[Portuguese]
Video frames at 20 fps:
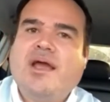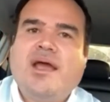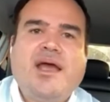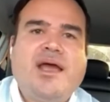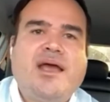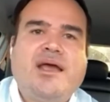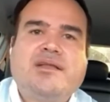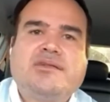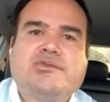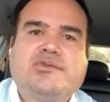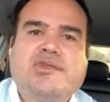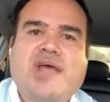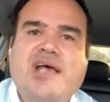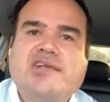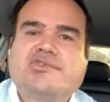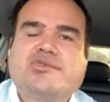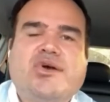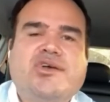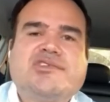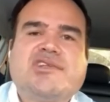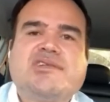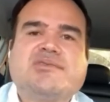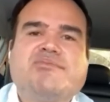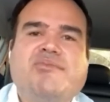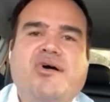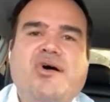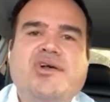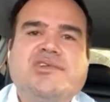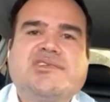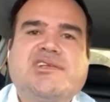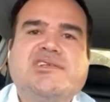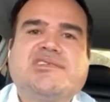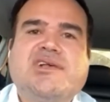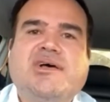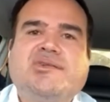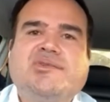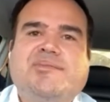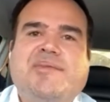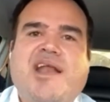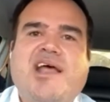é, é, das coisas boas que
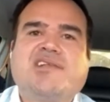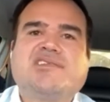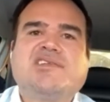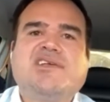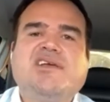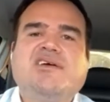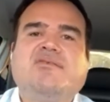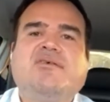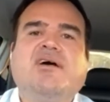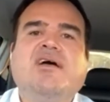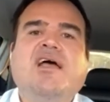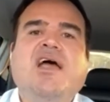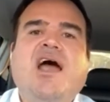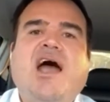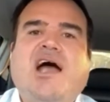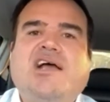são do Brasil.